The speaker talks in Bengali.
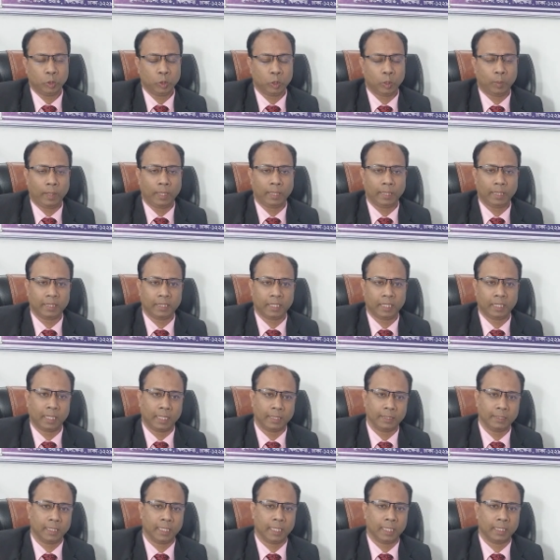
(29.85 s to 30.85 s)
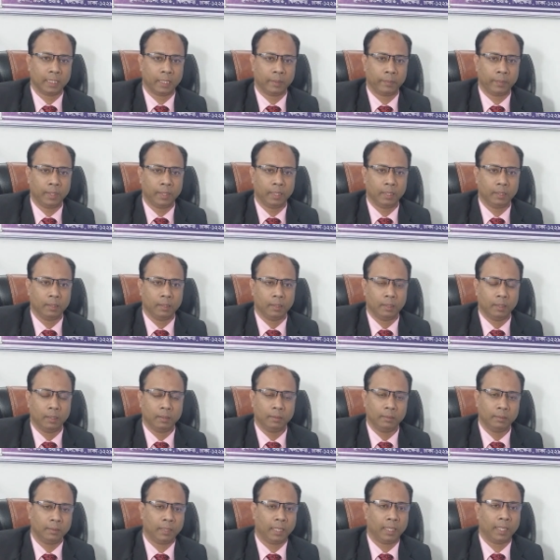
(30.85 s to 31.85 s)
সময়টাকে কাজে লাগাবে
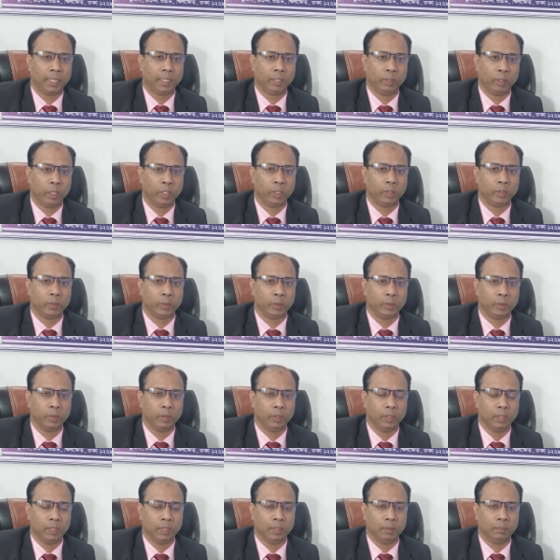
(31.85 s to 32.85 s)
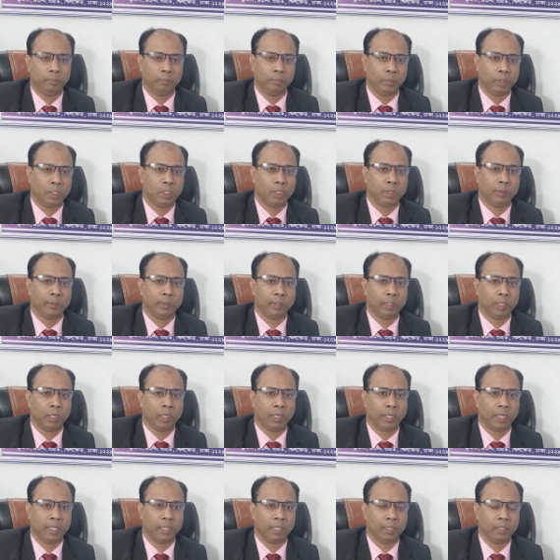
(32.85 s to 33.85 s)
তারাই হয়তো
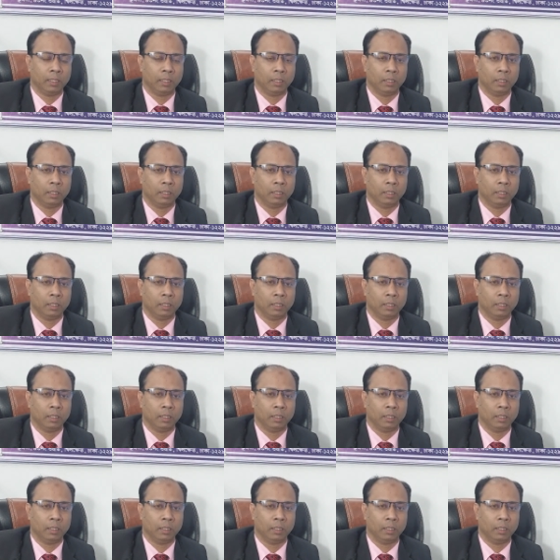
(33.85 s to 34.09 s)
বিশ্ববিদ্যালয়ের